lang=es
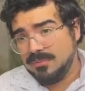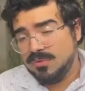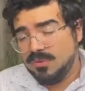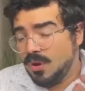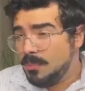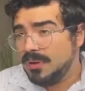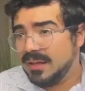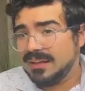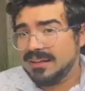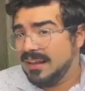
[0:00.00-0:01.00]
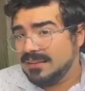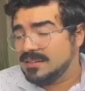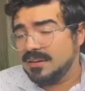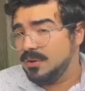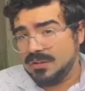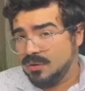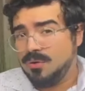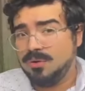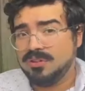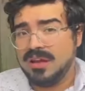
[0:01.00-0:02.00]
No puede quedarse con las dos
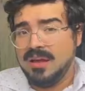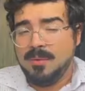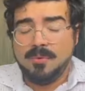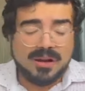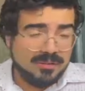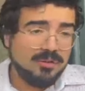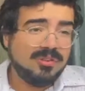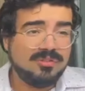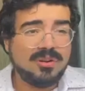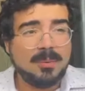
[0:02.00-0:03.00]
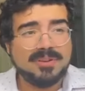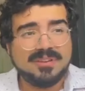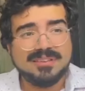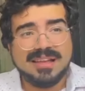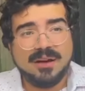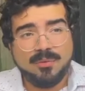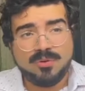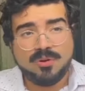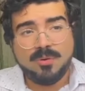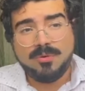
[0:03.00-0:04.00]
cosas, porque entonces eso representa un
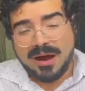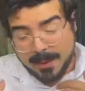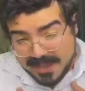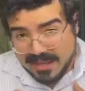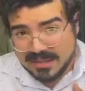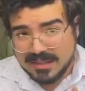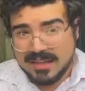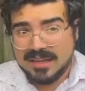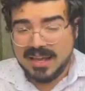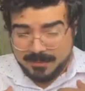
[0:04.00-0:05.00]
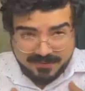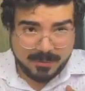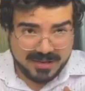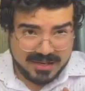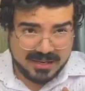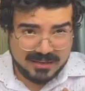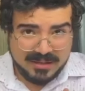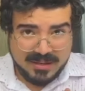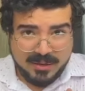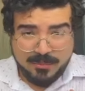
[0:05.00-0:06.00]
robo a mí y a mi familia.
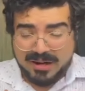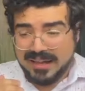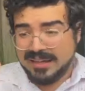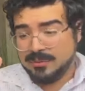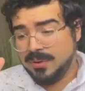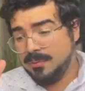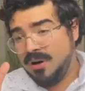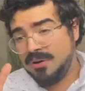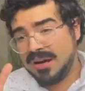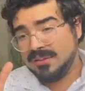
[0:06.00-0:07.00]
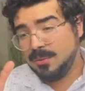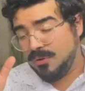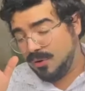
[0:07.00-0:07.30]
Porque estuvimos ahorrando por